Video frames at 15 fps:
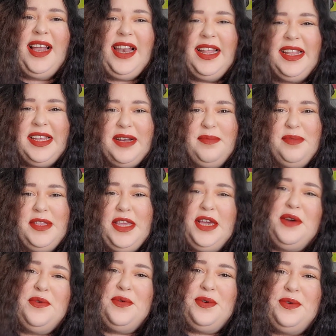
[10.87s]
La trappe
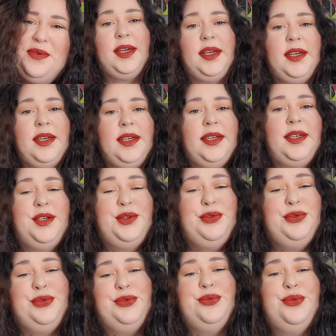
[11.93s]
Nigo quoi.
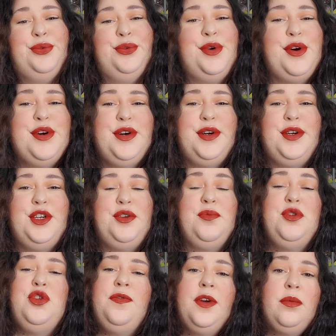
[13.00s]
Du coup, euh, je
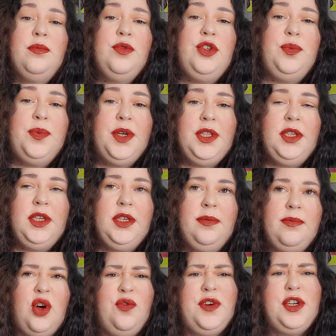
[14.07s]
me suis fait un petit
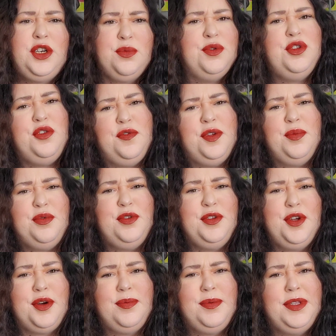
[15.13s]
panier. En fait, je me suis fait
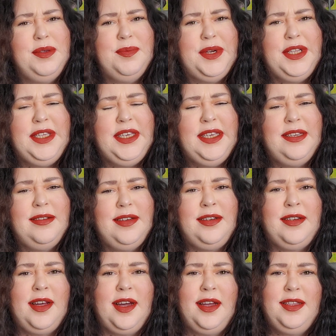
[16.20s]
plusieurs petits paniers.
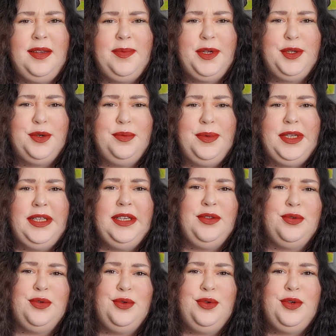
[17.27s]
J'arrêtais pas de remettre des
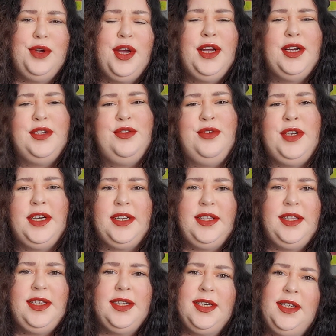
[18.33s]
trucs, de les
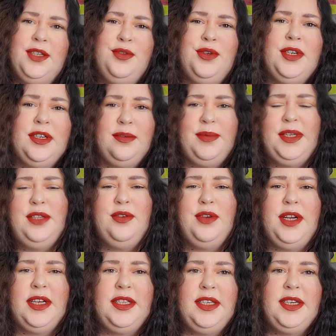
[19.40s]
retirer, de les remettre, de
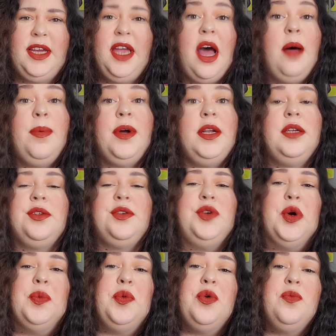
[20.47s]
les retirer. Après, les trucs
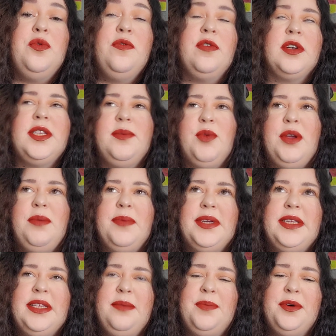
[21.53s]
en promo, forcément, ils
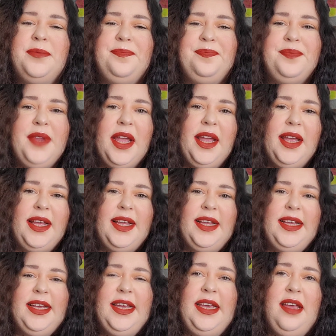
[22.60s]
passaient pas.
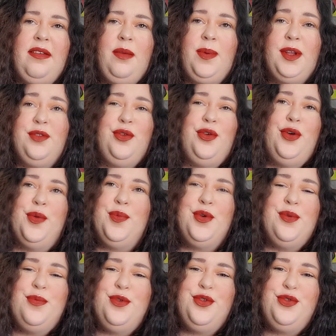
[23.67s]
Et il y avait plein de trucs en
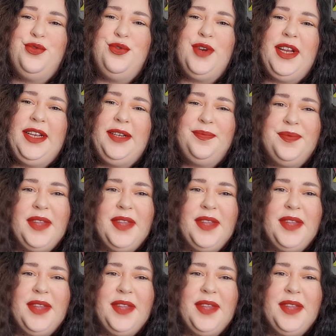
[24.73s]
promo que je voulais.